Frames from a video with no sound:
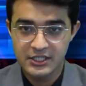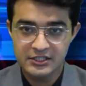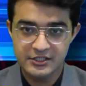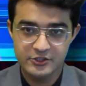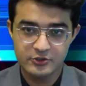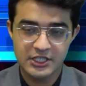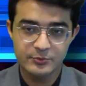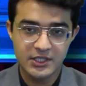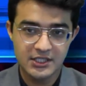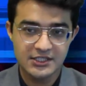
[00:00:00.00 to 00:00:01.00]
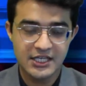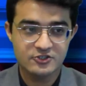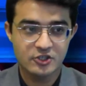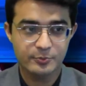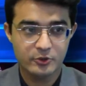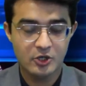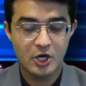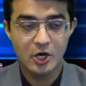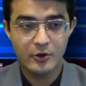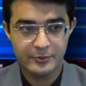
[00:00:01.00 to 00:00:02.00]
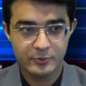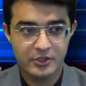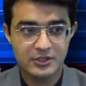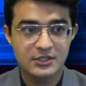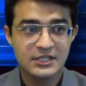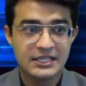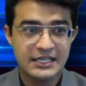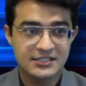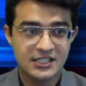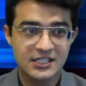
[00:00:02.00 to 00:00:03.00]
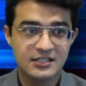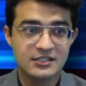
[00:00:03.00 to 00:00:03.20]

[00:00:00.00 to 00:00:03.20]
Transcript: তৃতীয় টার্মিনালের কাজ সম্পন্ন হওয়ার পর এছাড়া